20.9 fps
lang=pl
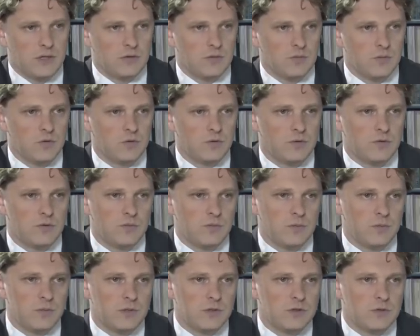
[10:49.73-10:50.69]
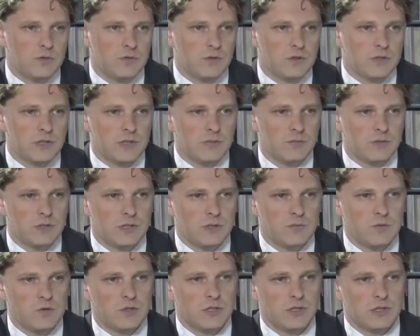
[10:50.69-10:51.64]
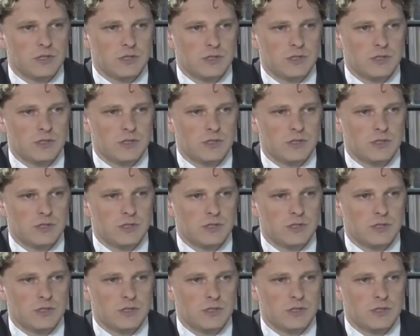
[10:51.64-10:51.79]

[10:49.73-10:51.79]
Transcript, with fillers: no bo już w tym momencie uważałem, że nie można